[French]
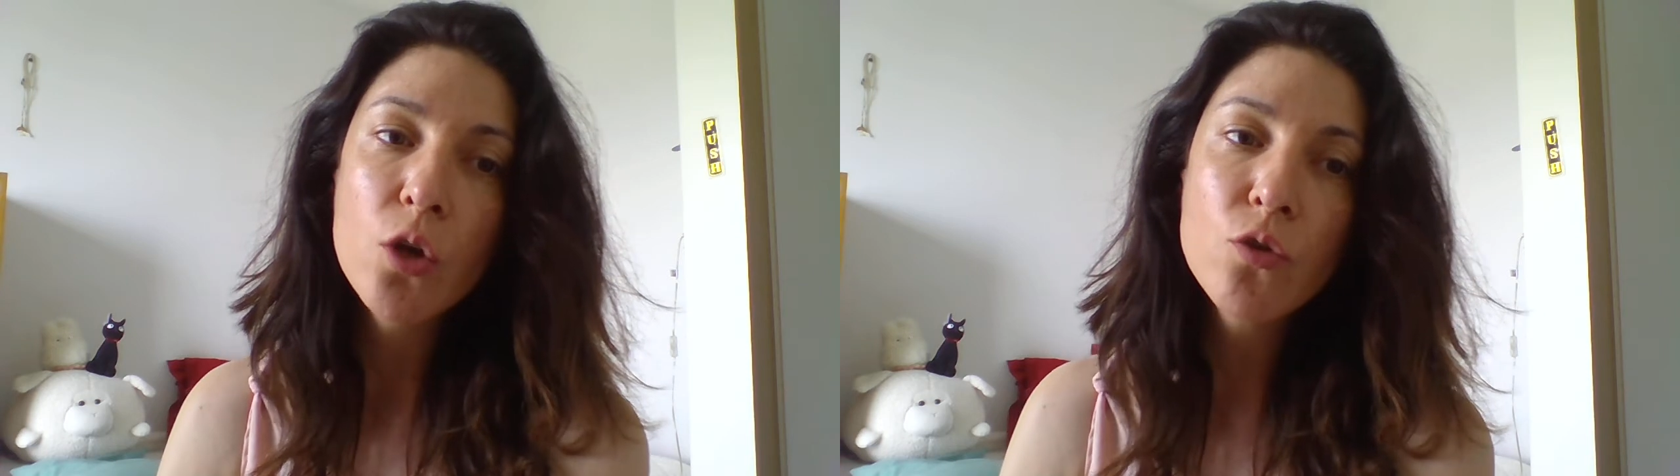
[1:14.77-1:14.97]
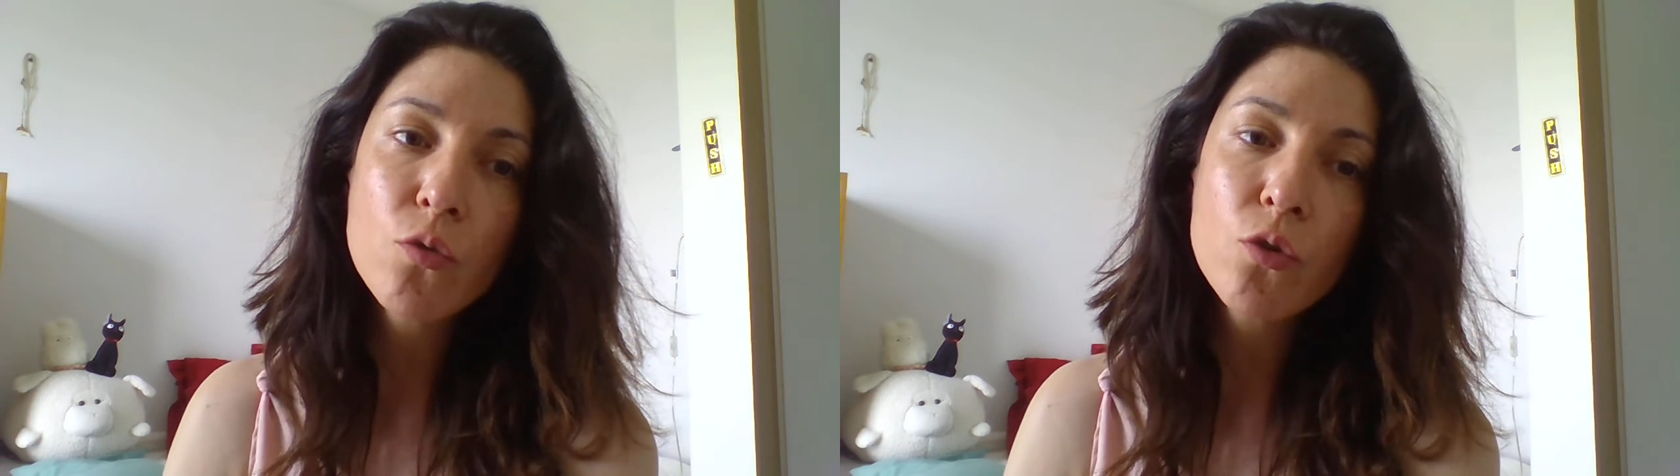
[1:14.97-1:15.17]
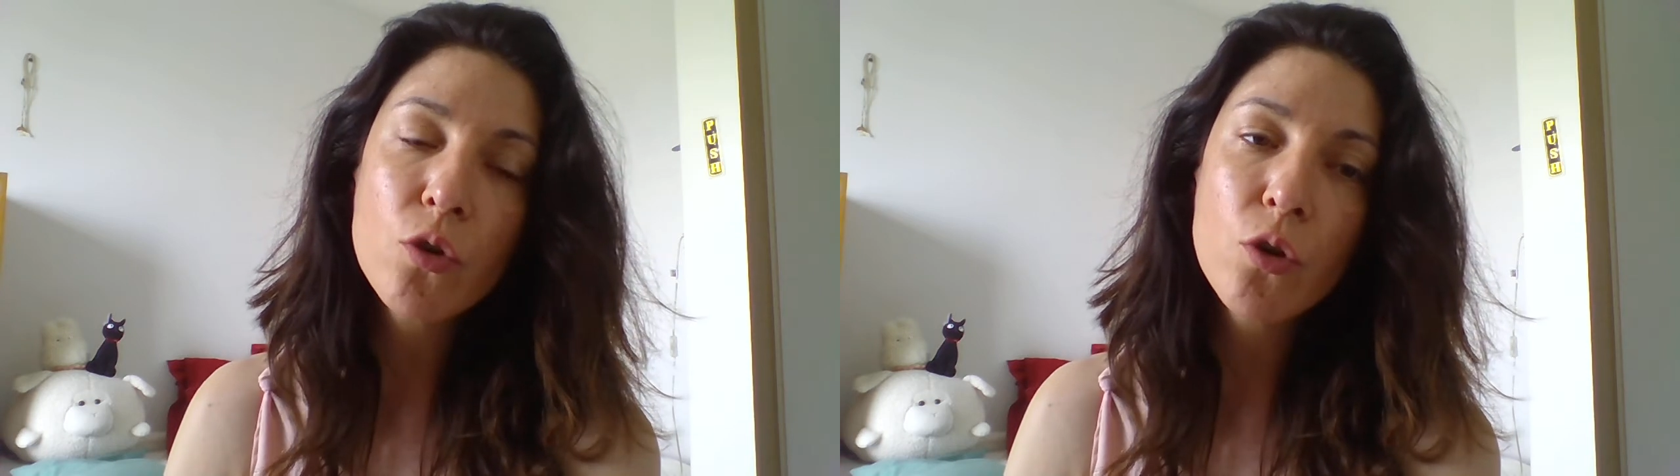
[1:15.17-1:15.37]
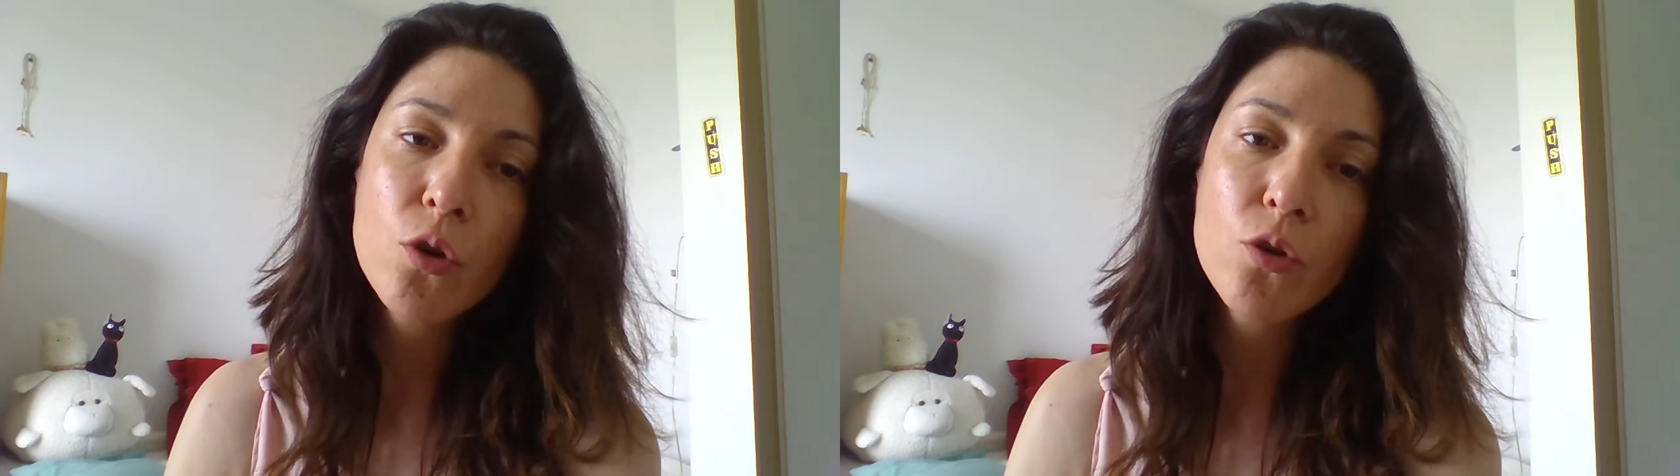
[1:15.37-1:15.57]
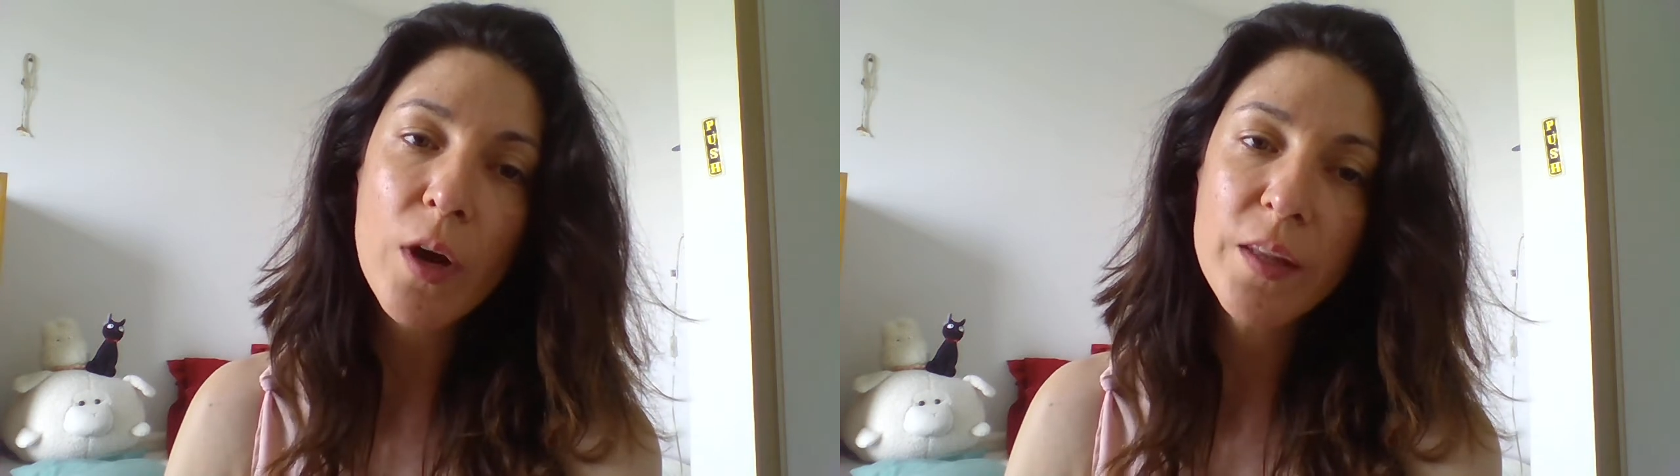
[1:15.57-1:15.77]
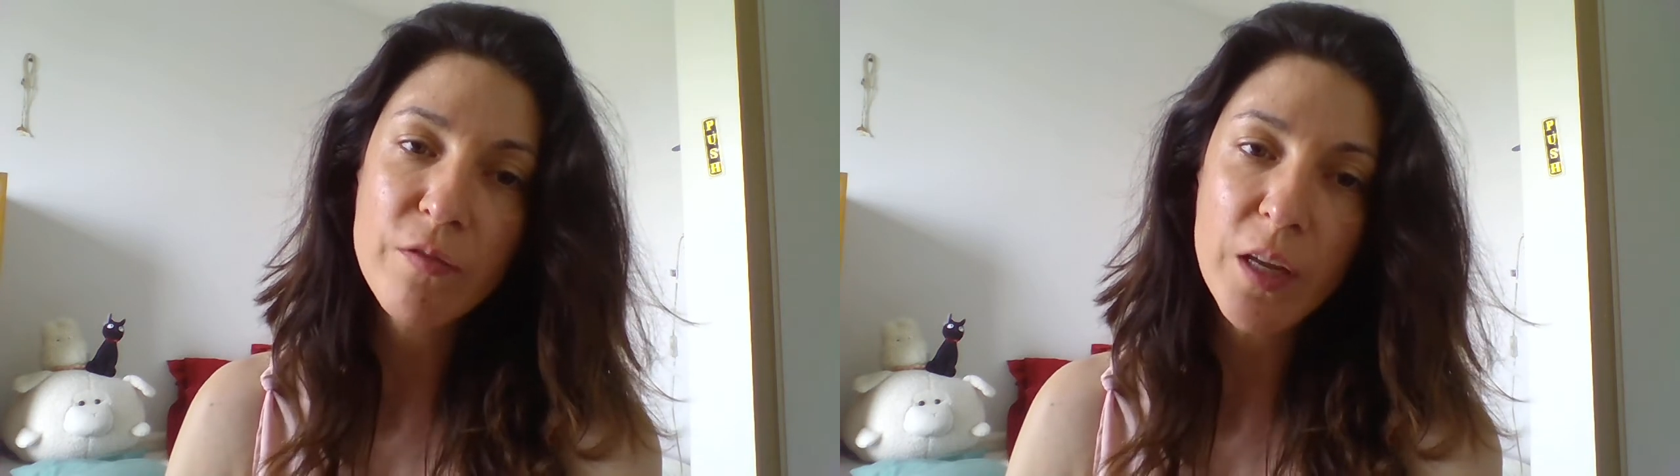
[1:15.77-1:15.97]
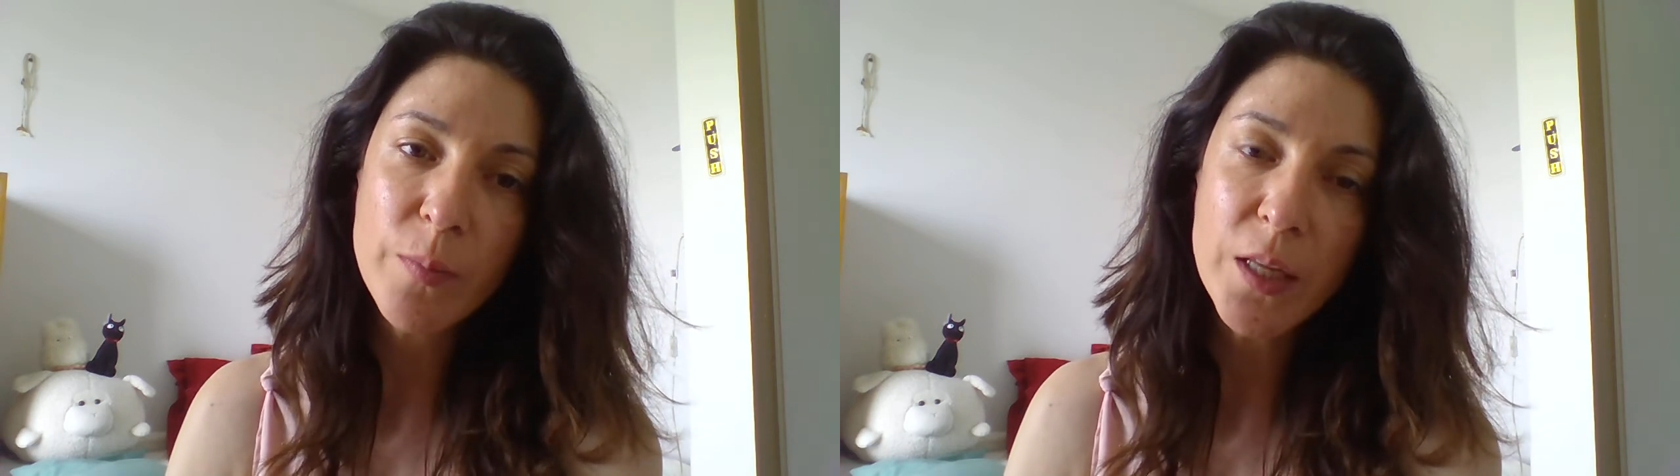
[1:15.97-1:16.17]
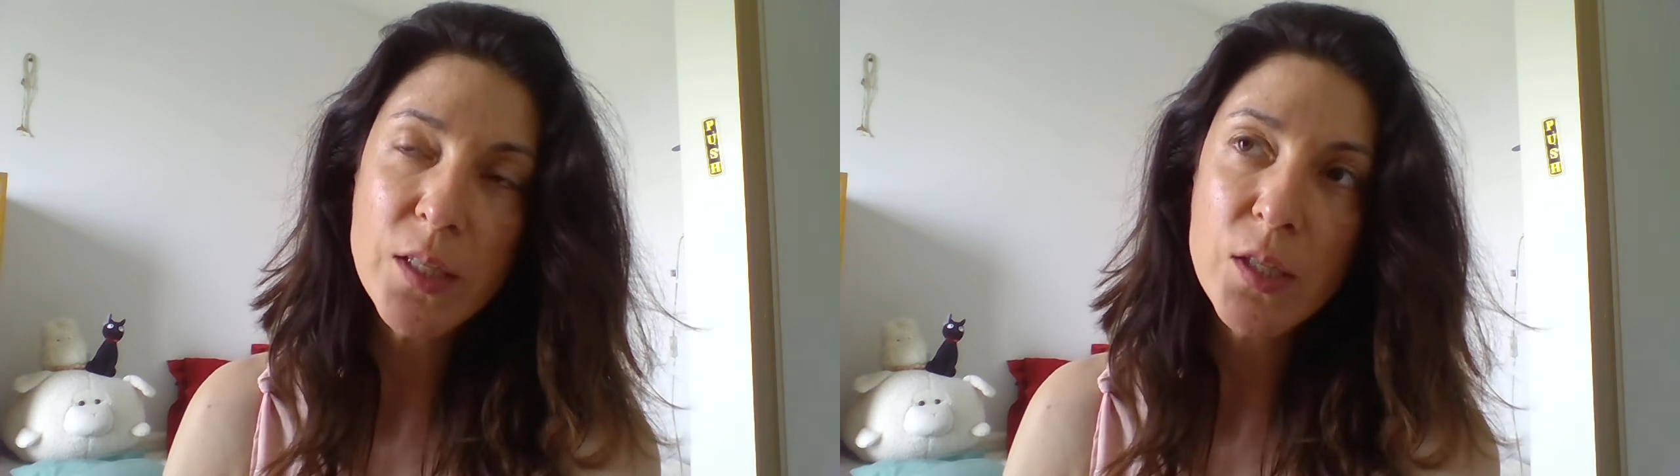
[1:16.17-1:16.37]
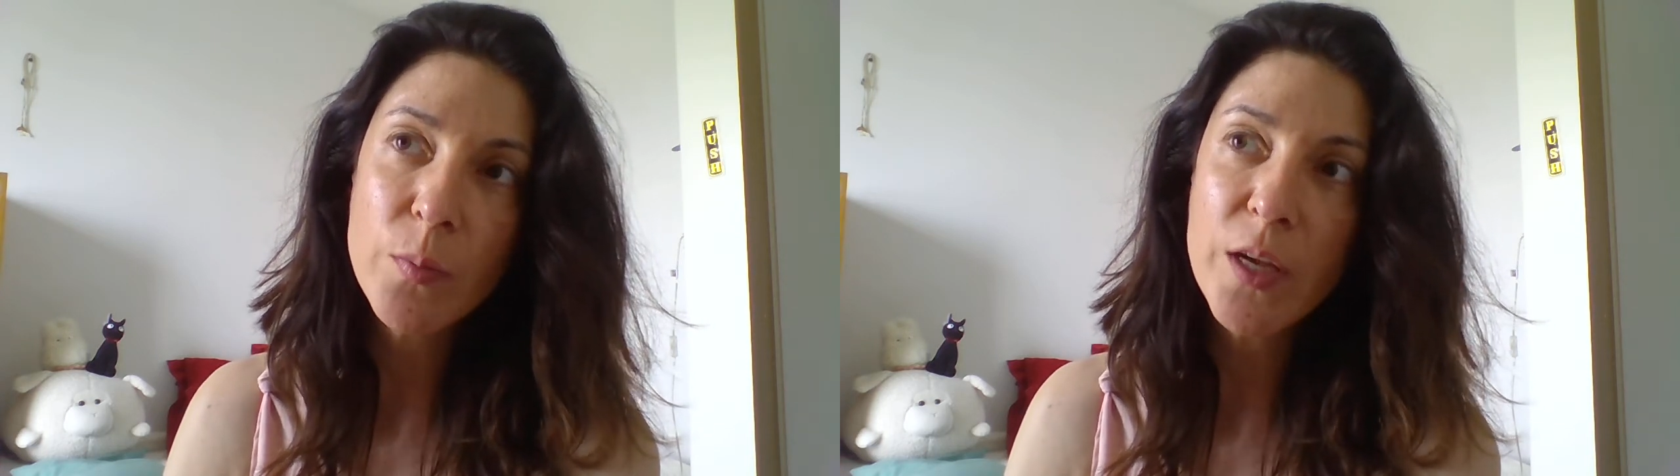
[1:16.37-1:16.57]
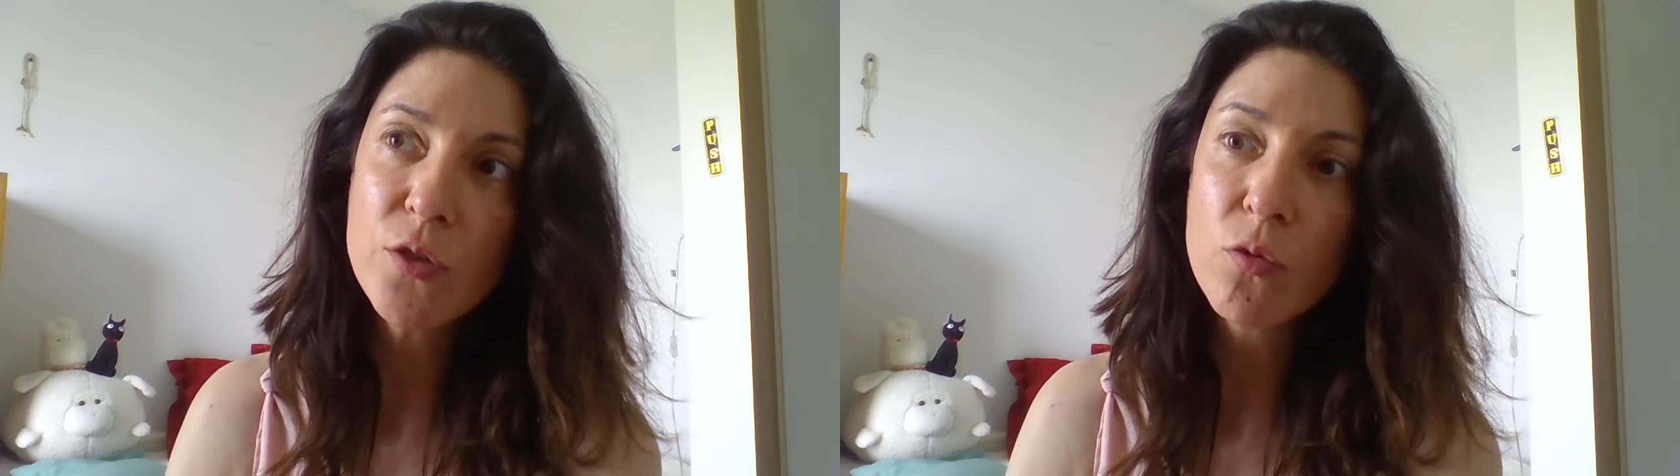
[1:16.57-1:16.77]
Donc euh, il y aura des frais de
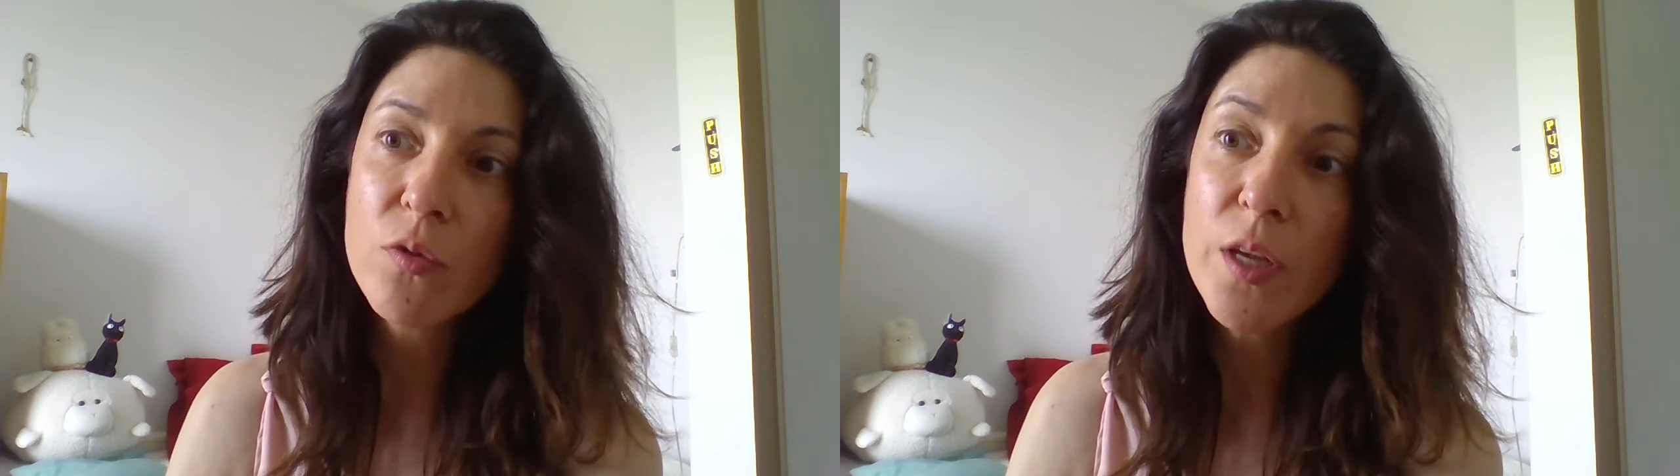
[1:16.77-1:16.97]
participation.